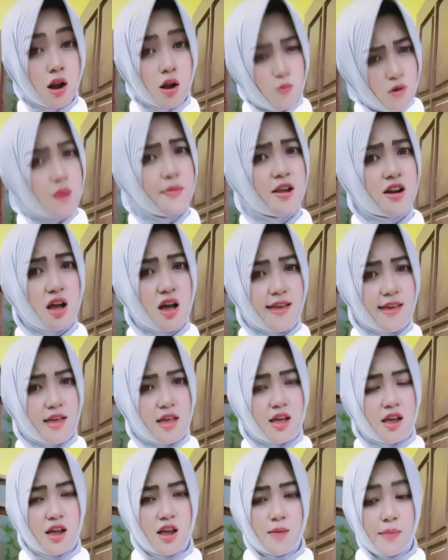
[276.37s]
pol
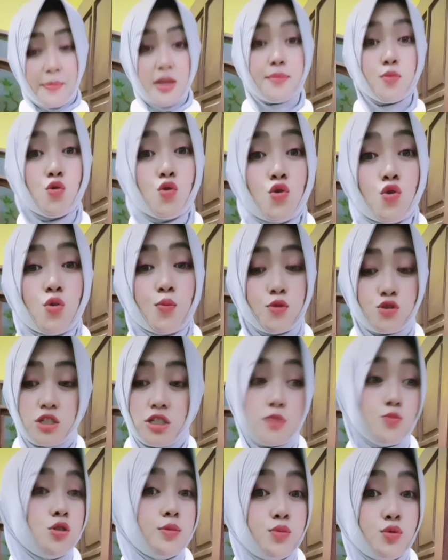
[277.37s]
penake Bapak Ibu
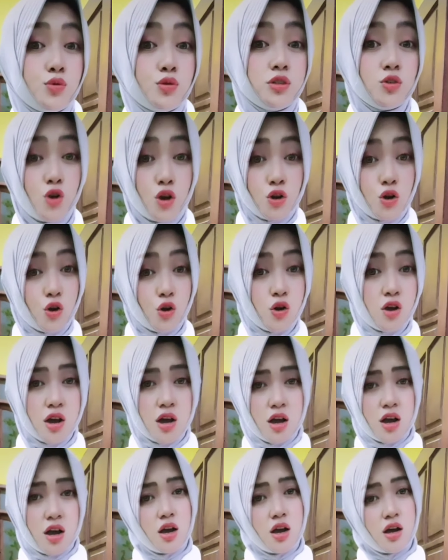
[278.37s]
khususnya ibu-ibu rungokno